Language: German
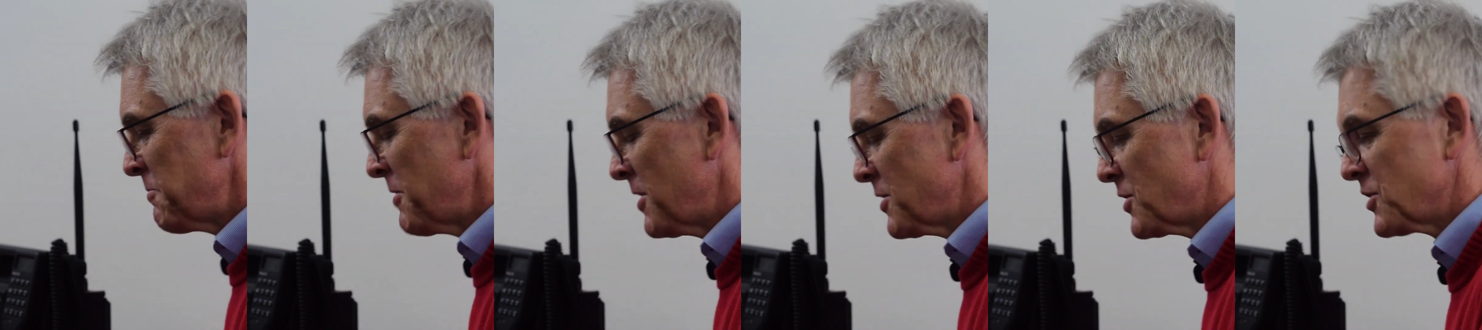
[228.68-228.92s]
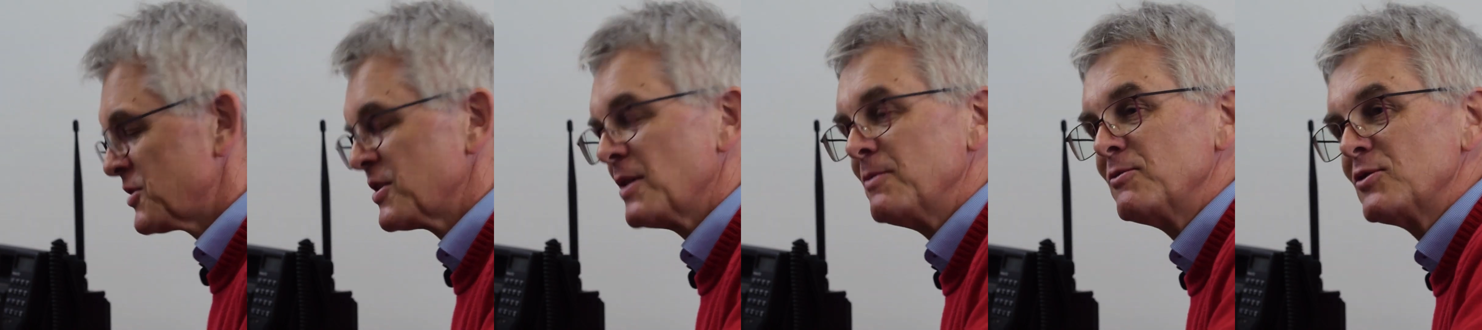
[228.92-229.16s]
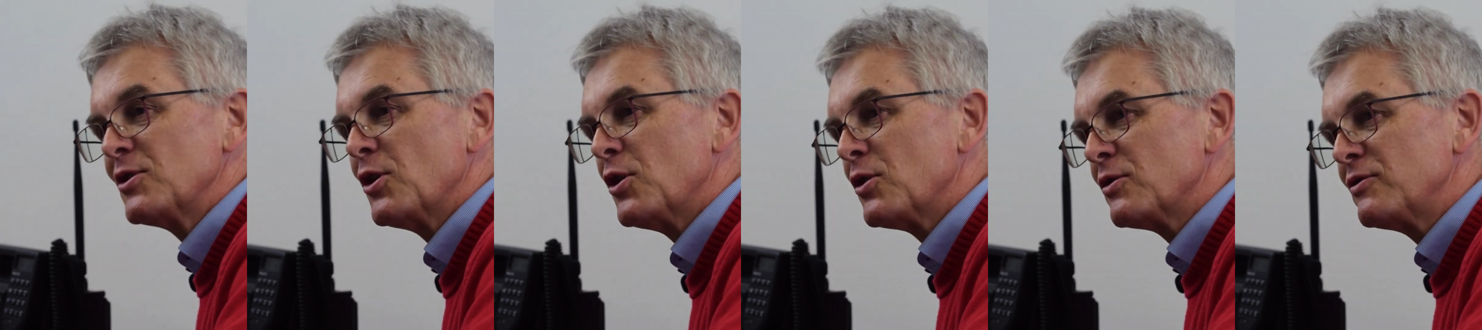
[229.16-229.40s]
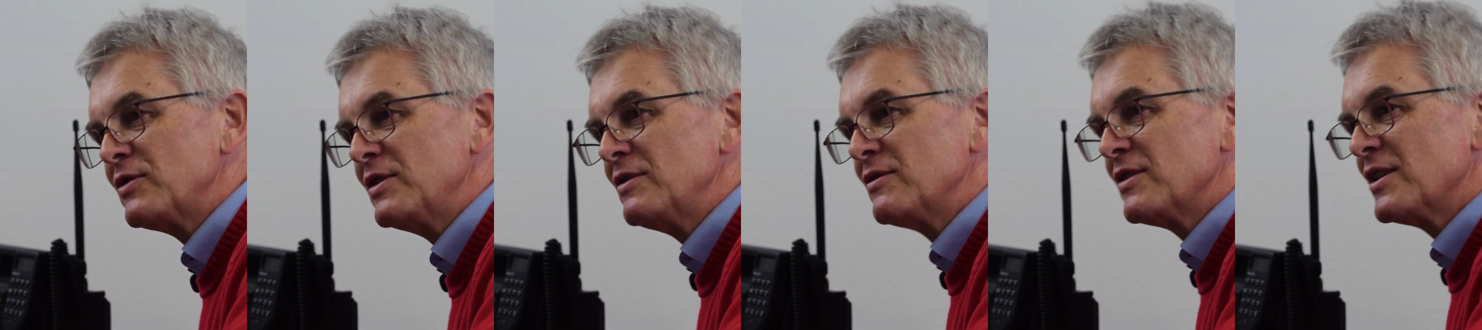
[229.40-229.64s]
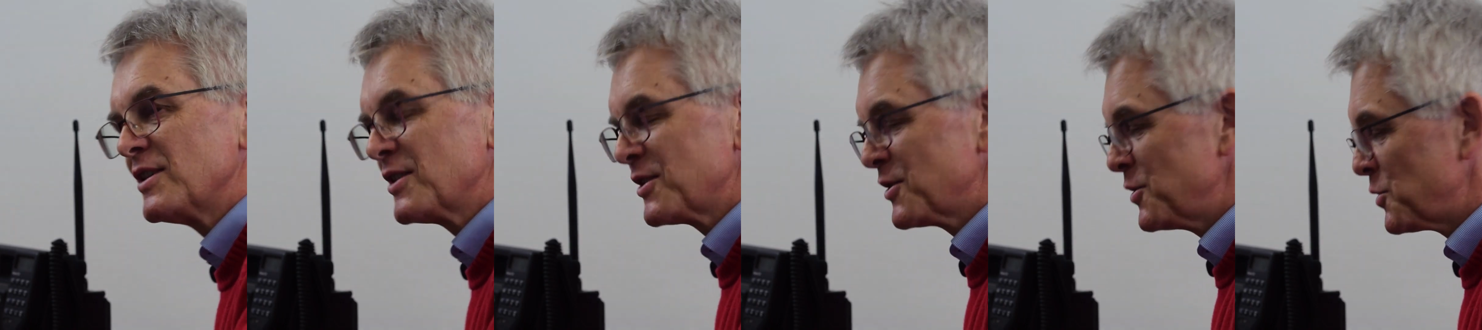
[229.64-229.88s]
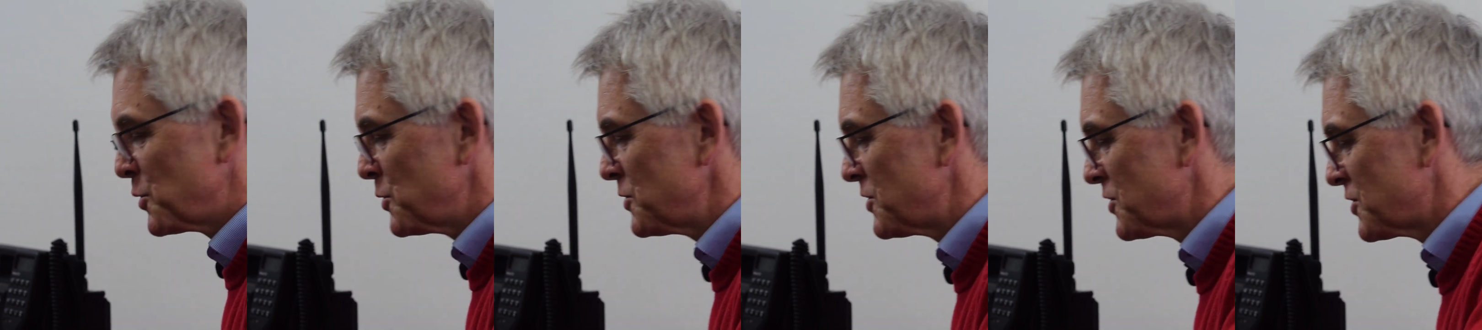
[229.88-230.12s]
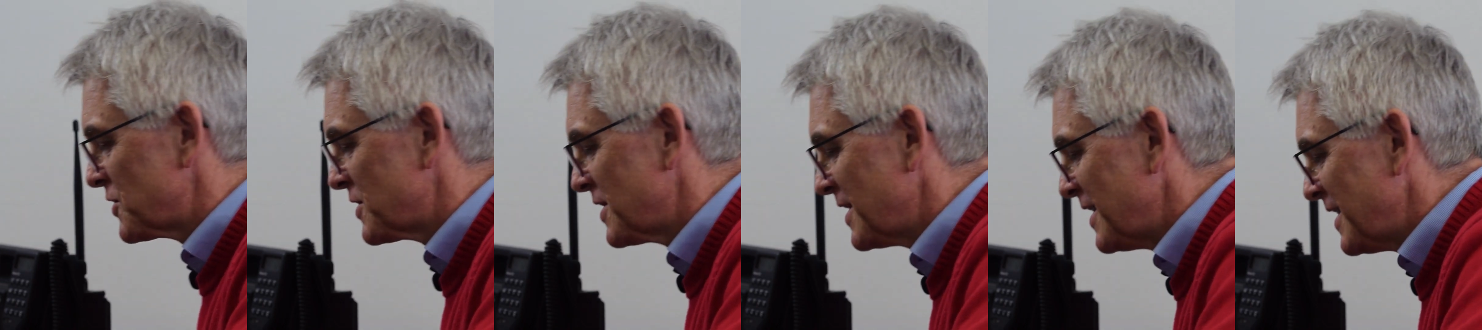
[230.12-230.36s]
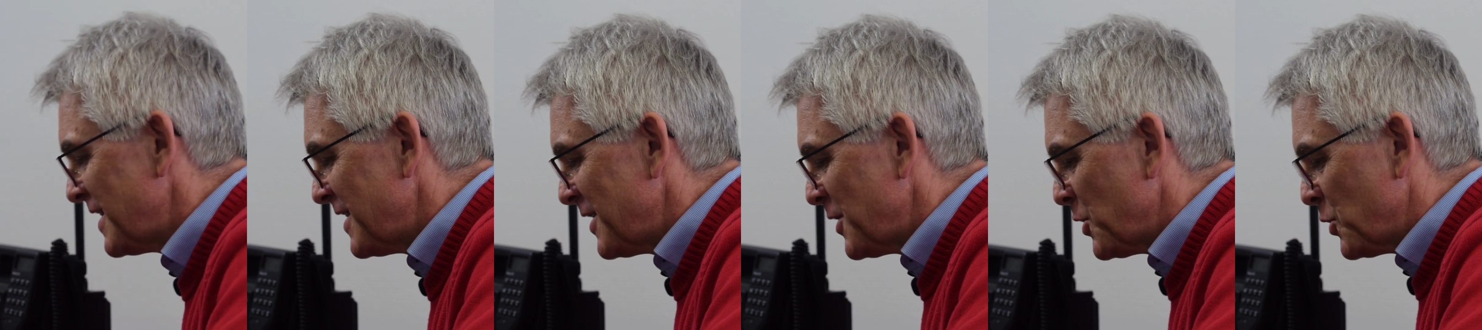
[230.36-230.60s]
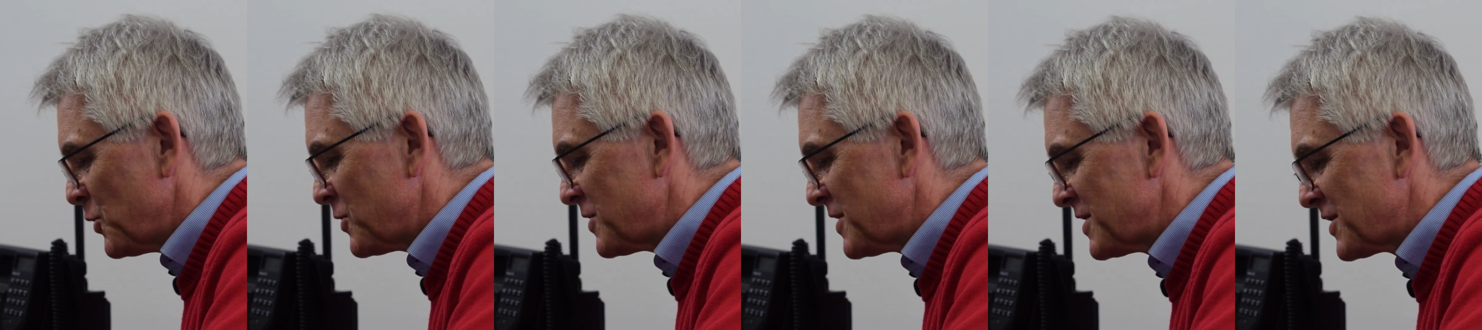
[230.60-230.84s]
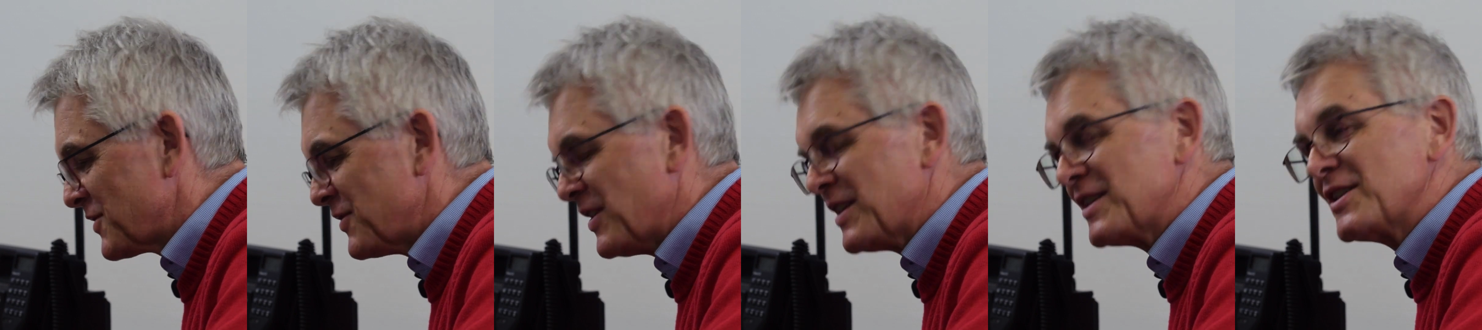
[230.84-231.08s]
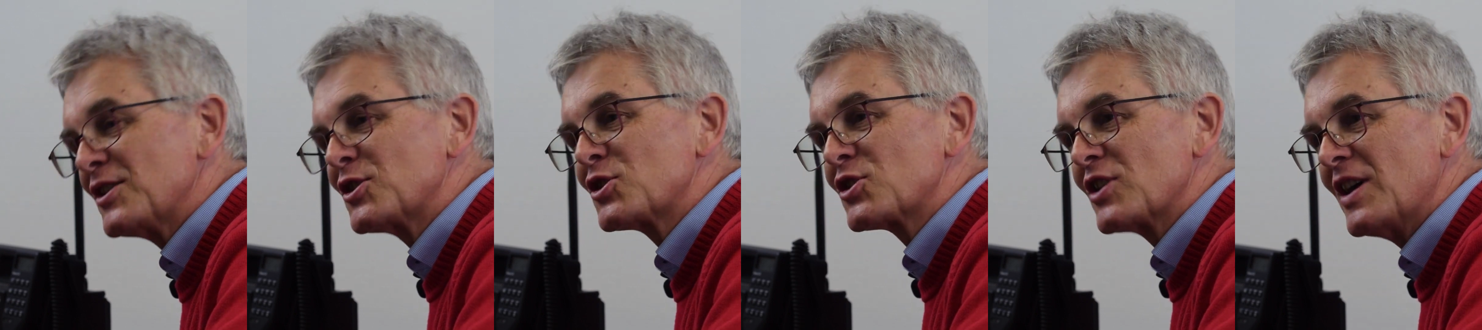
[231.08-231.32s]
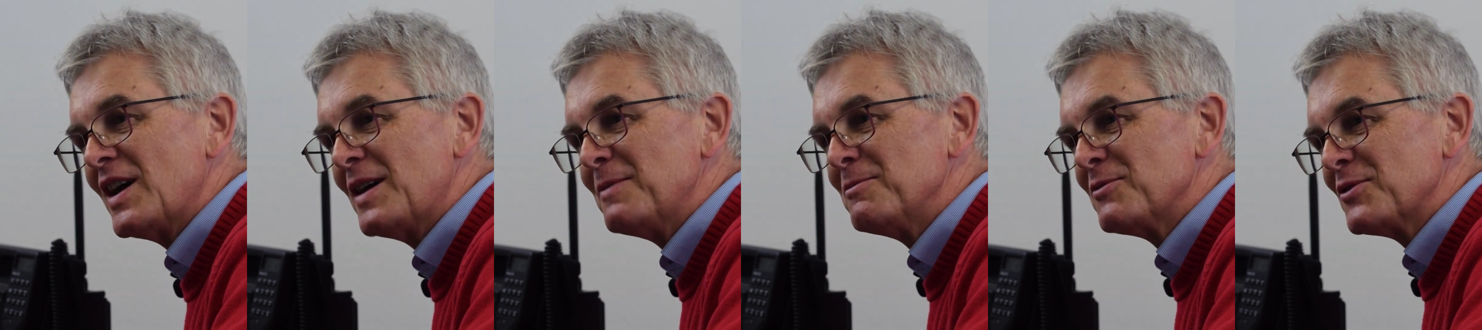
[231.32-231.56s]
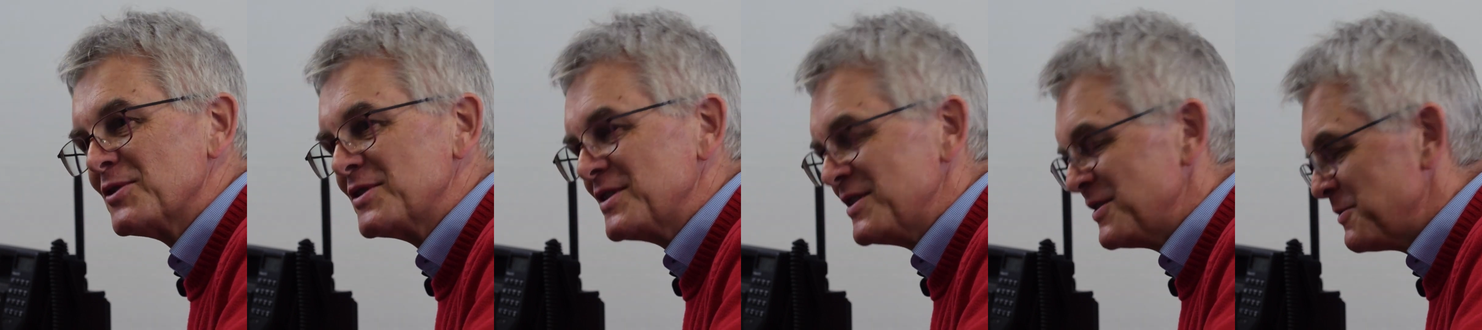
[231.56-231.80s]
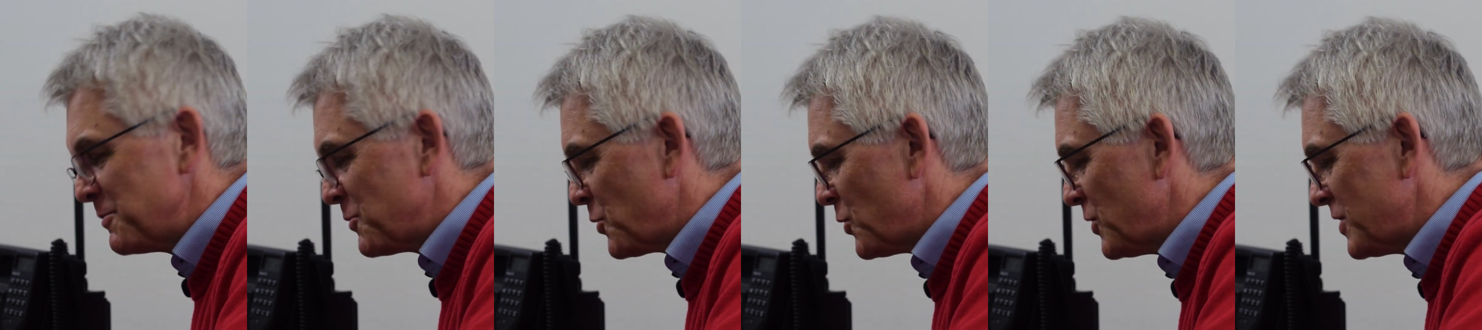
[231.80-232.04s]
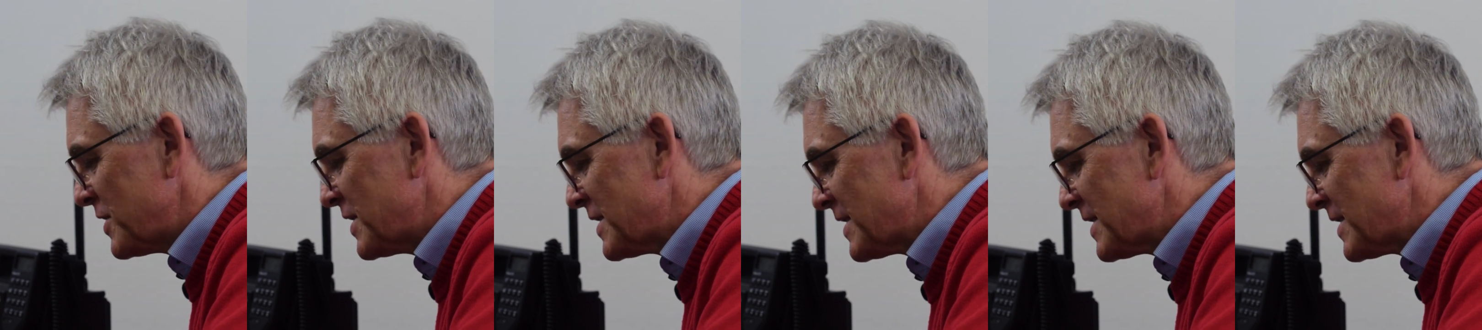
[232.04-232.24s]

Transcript: Das haben wir auch vielfach genutzt und das war der Charme von diesem neuen